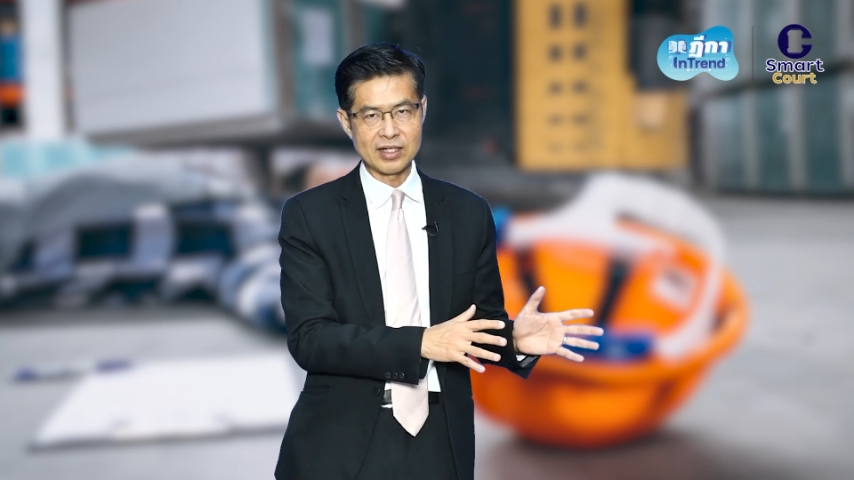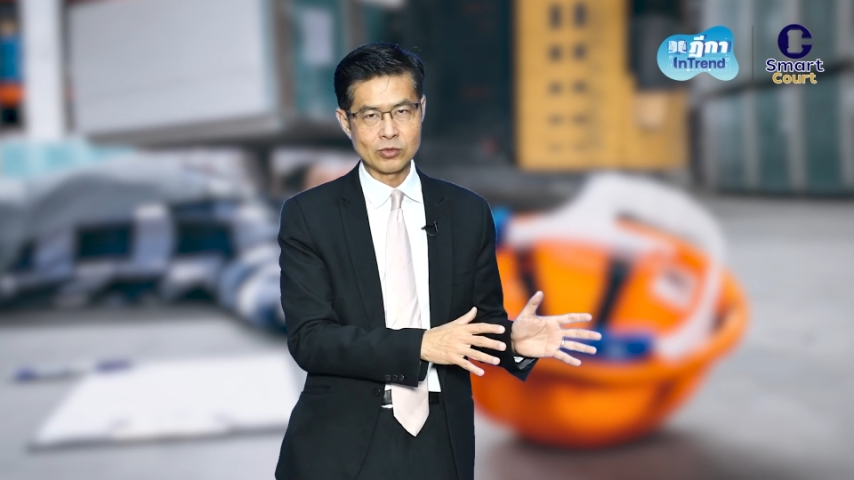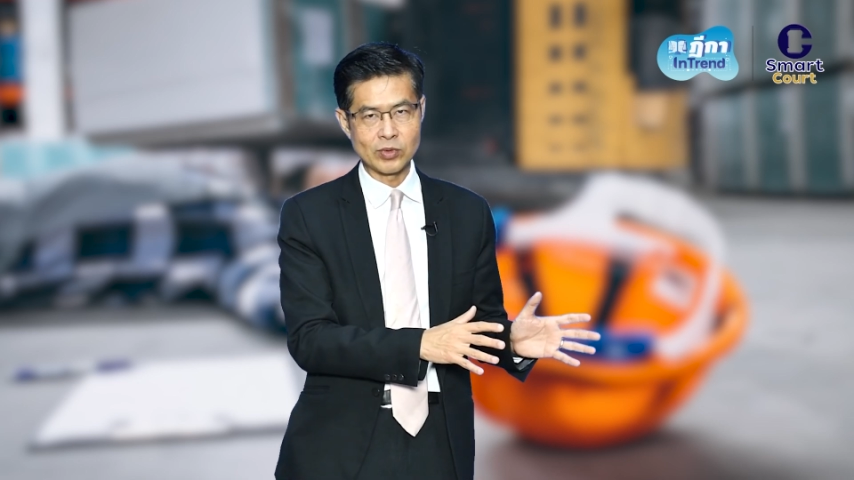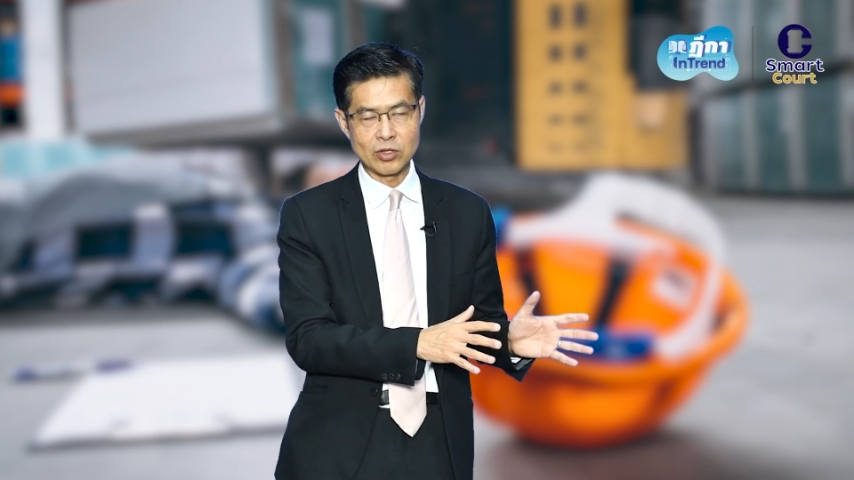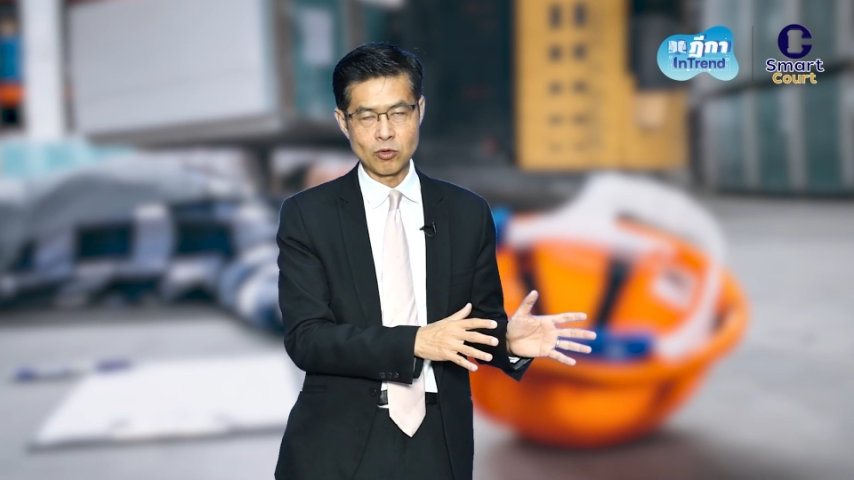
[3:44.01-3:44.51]
ตั
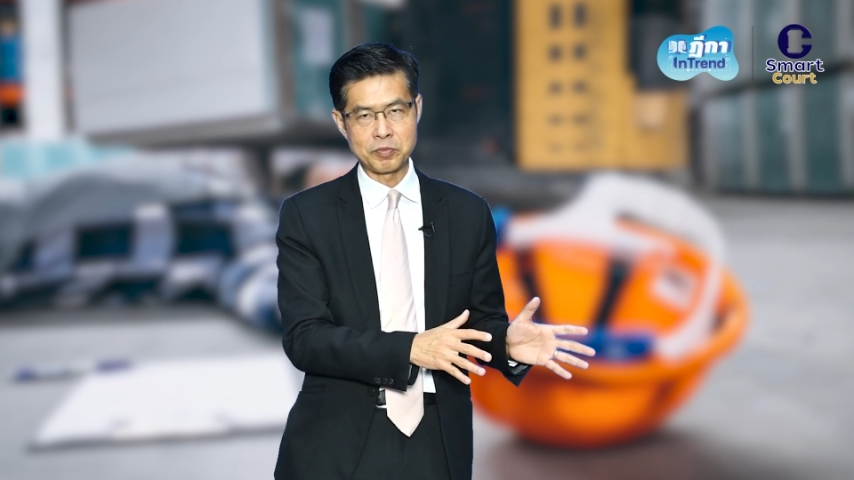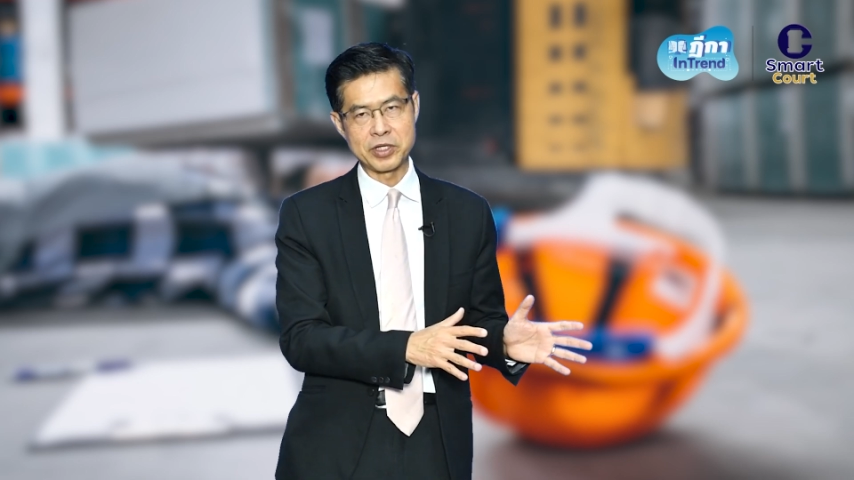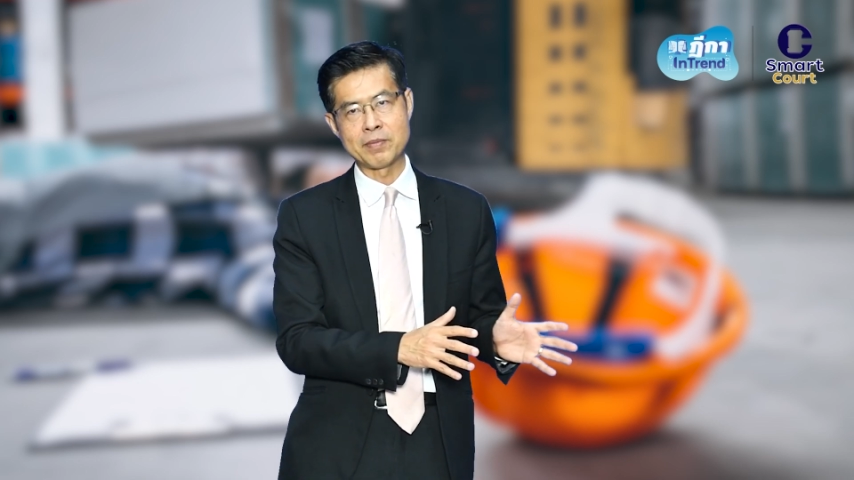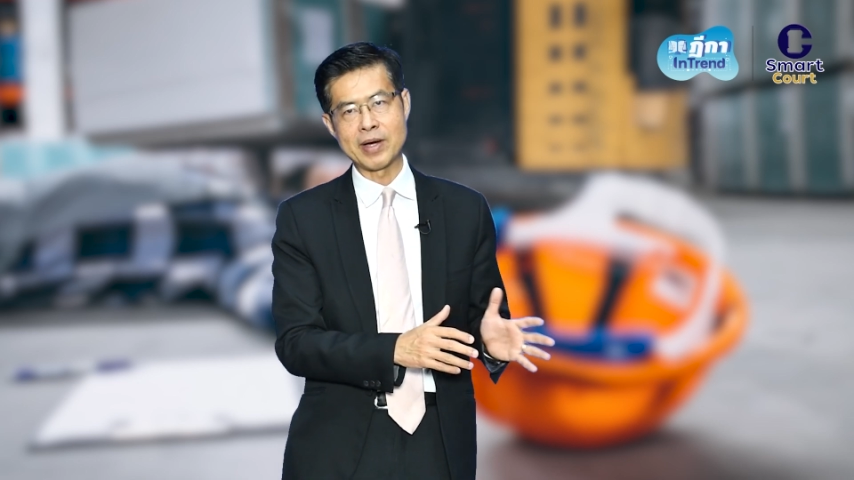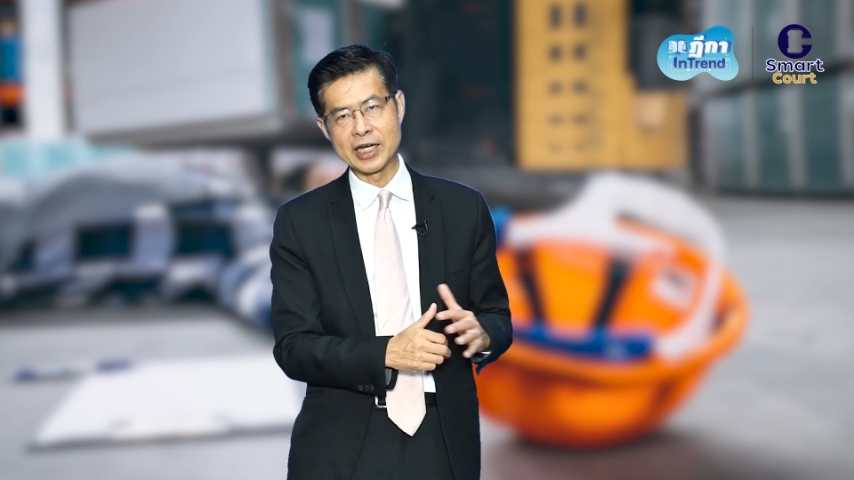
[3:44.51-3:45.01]
วในโรงพ
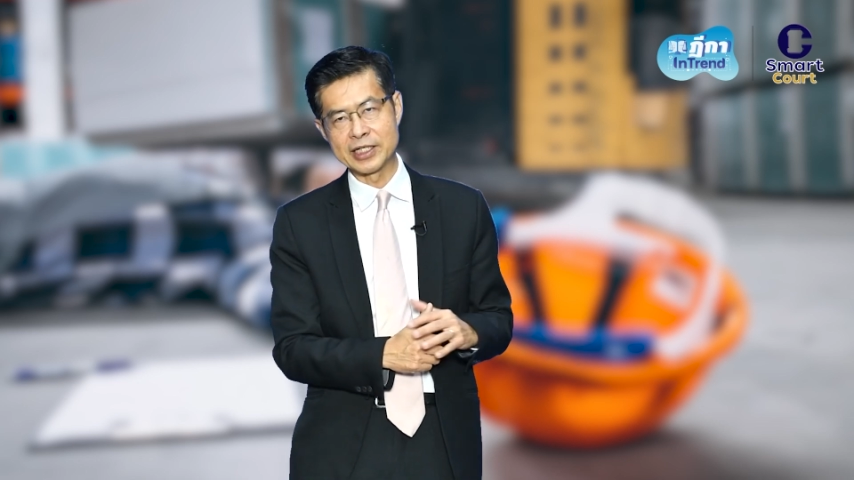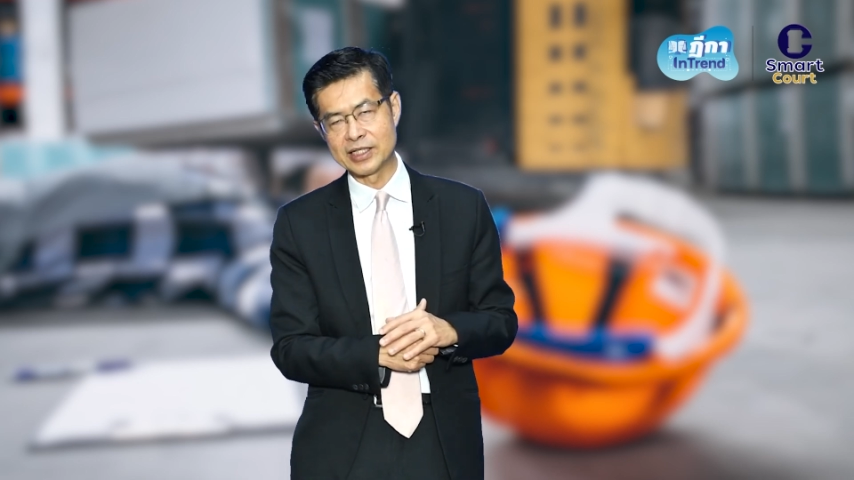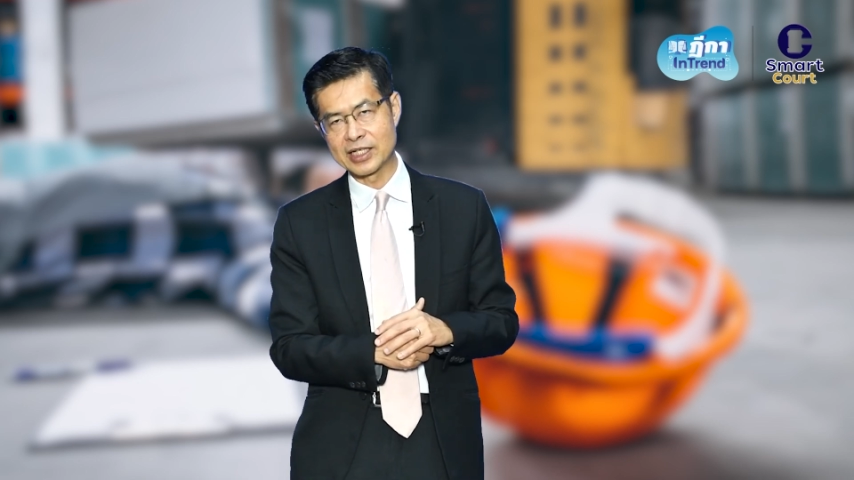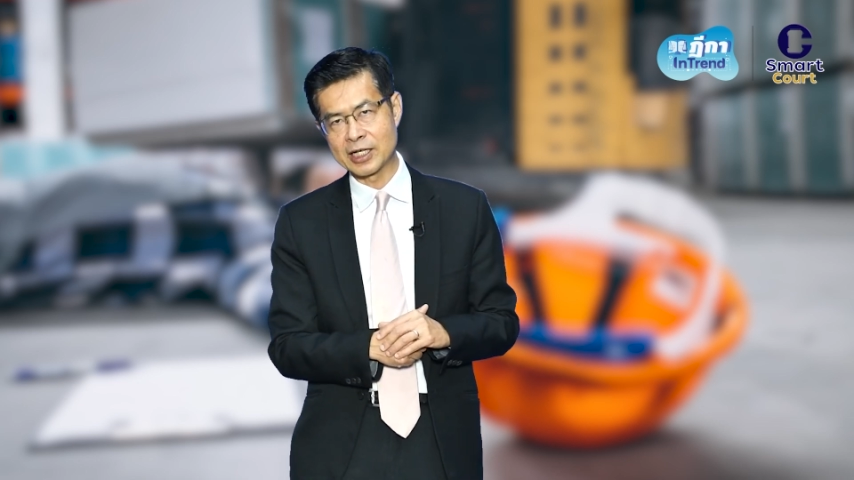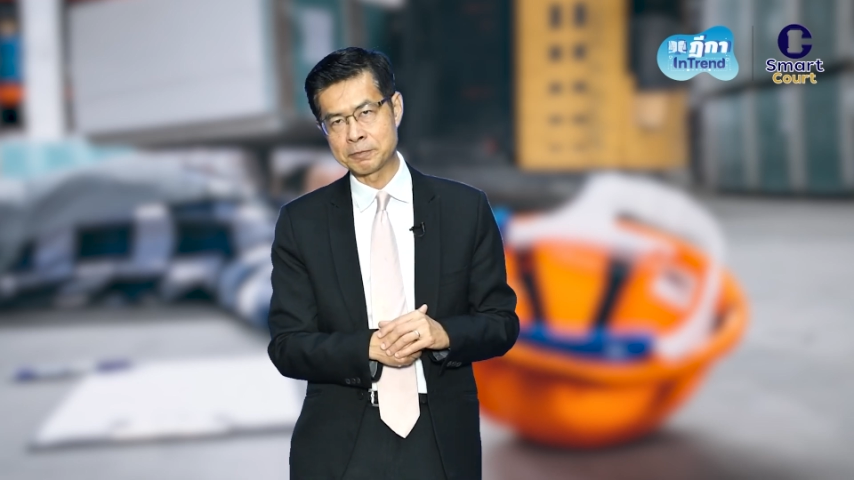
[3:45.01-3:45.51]
ยาบาล
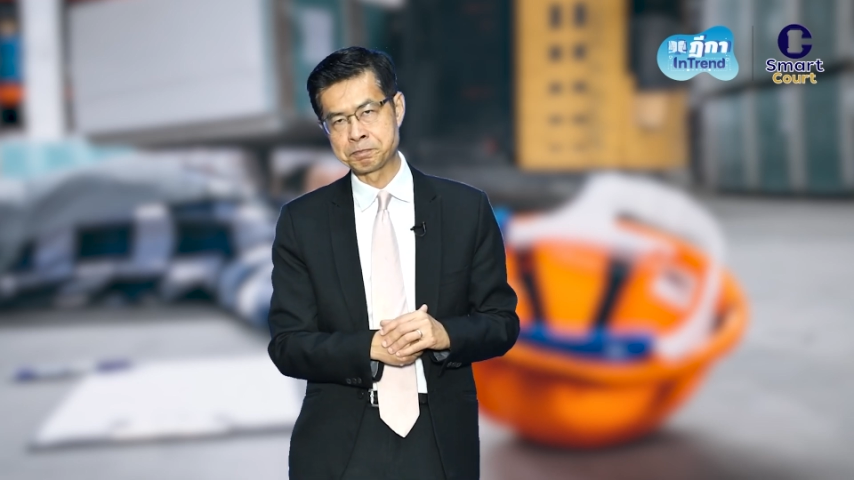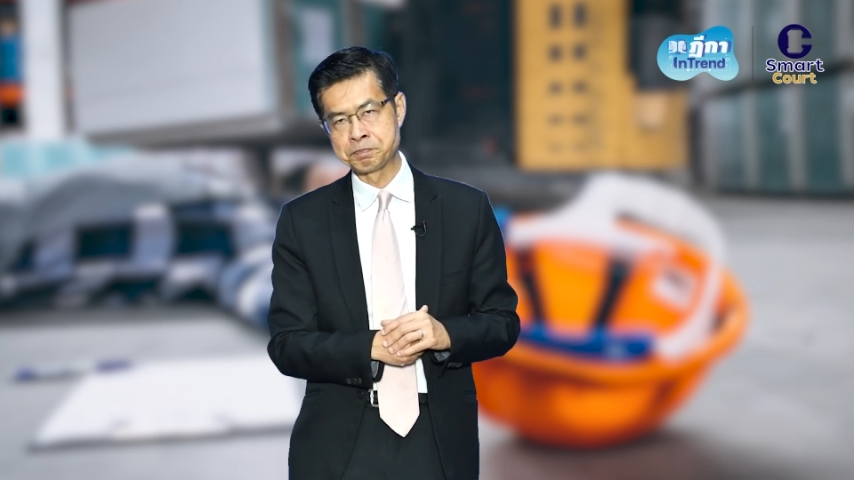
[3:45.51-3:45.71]
นะครับ